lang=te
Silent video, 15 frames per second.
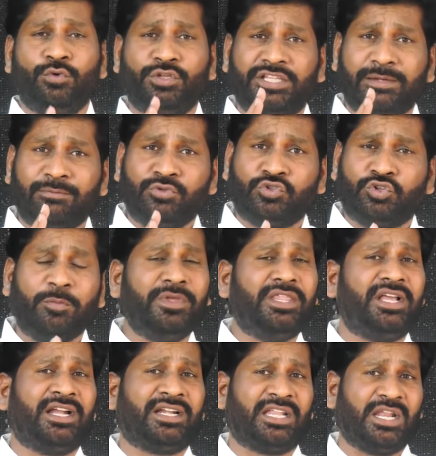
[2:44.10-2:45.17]
ఉదయం
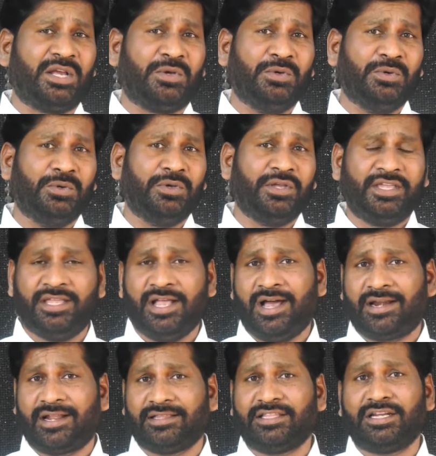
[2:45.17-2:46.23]
తొమ్మిది గంటలకు ఈ
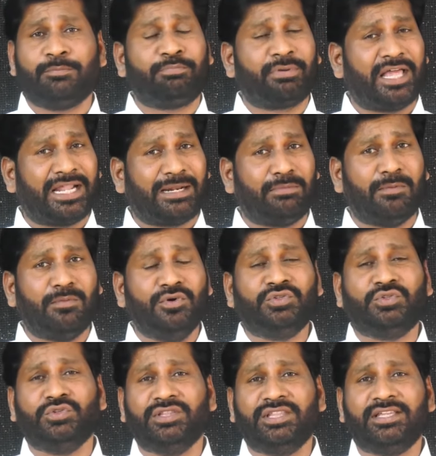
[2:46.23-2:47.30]
ఆరాధన
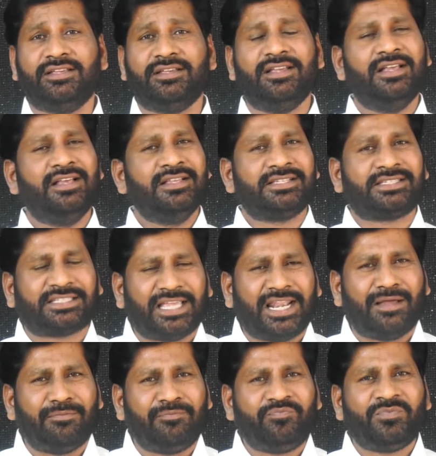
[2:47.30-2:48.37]
ప్రారంభమవుతుంది
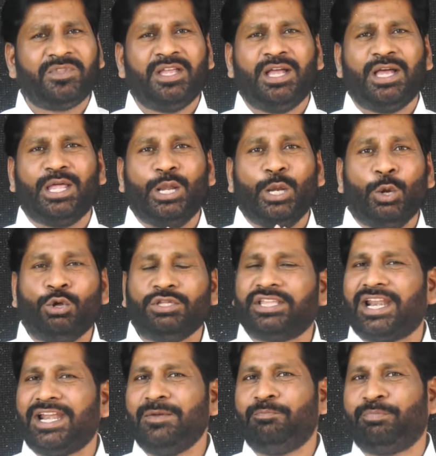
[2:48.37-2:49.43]
స్థలం
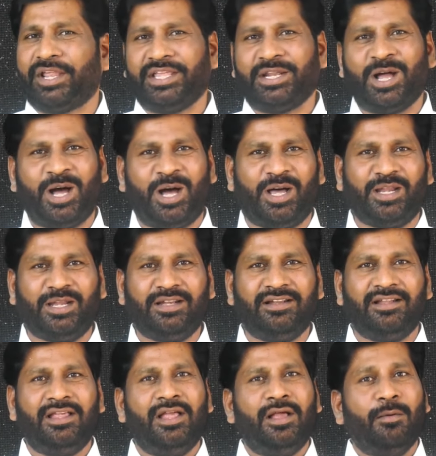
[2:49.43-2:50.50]
లోధరన్ ప్రేయర్ హాల్
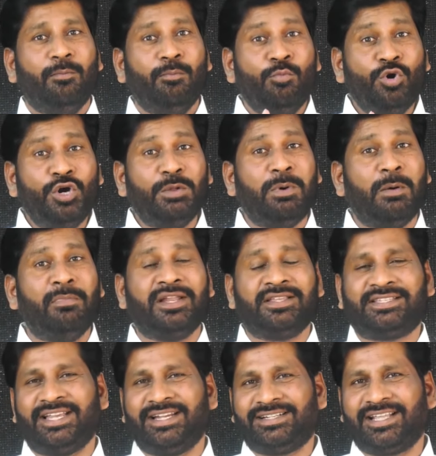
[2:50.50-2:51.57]
మూడు బొమ్మల
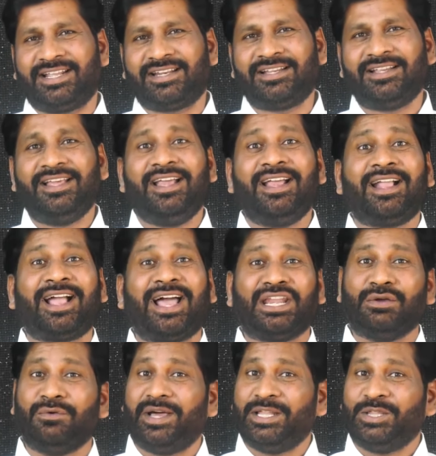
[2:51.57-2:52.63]
సెంటర్
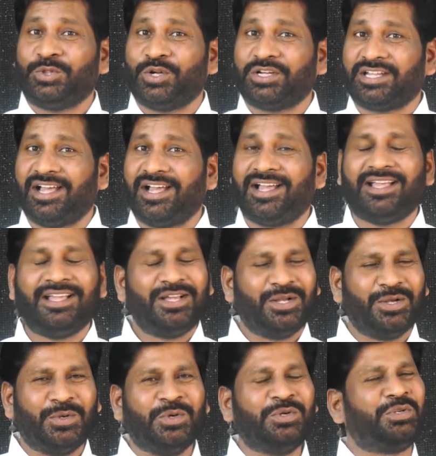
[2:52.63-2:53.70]
కన్నవారి తోట
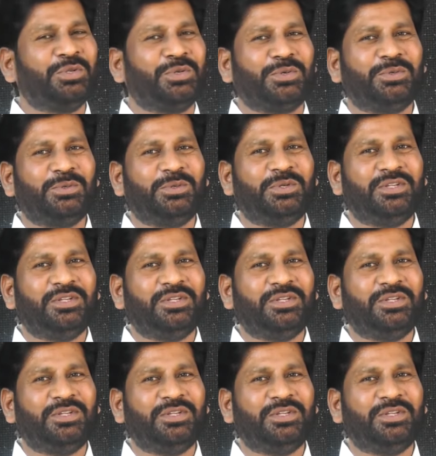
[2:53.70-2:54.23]
గుంటూరు